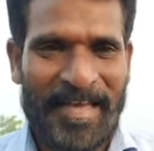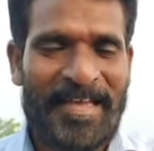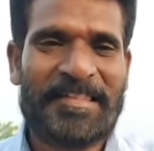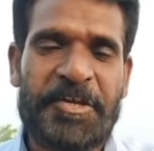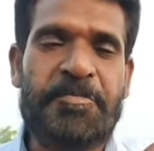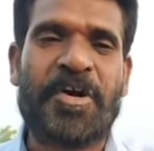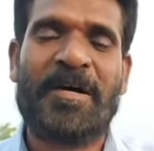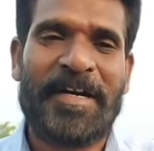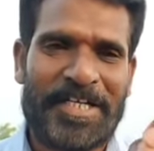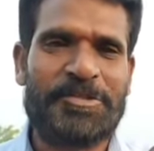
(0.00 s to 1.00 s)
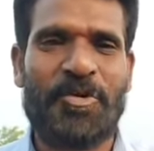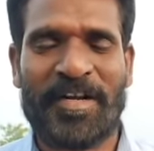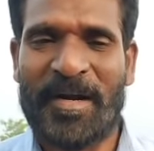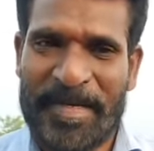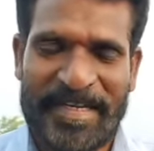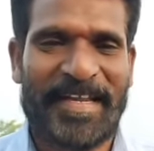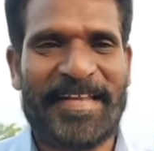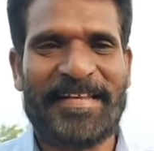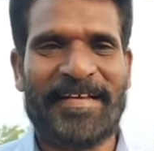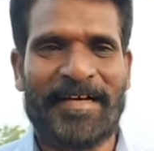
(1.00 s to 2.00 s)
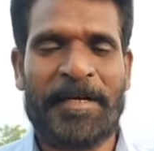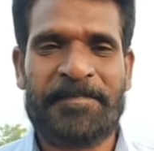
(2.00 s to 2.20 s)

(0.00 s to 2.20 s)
ஏன் திமுக மட்டும் சொல்ற அப்படின்னு கேட்டீங்கன்னா